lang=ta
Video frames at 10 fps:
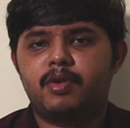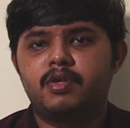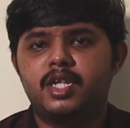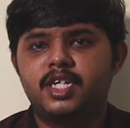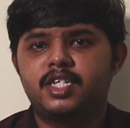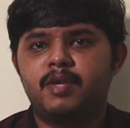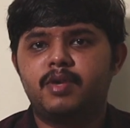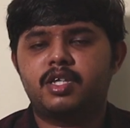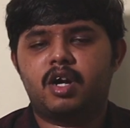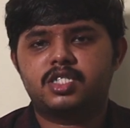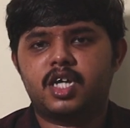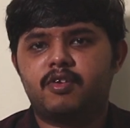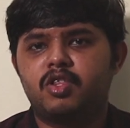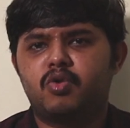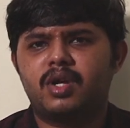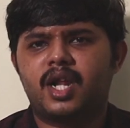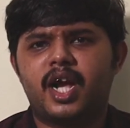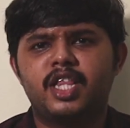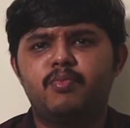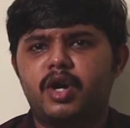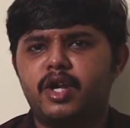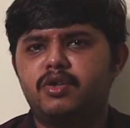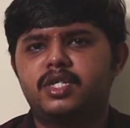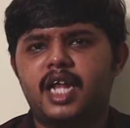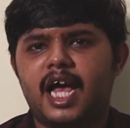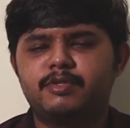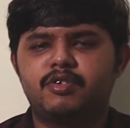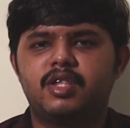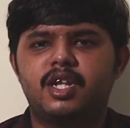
அப்புறம் வந்து டிஸ்னி ப்ளஸ் ஹாட் ஸ்டார் வந்து கொடுக்குறாங்க இது போக இன்னும் சில ஆப்ஸ்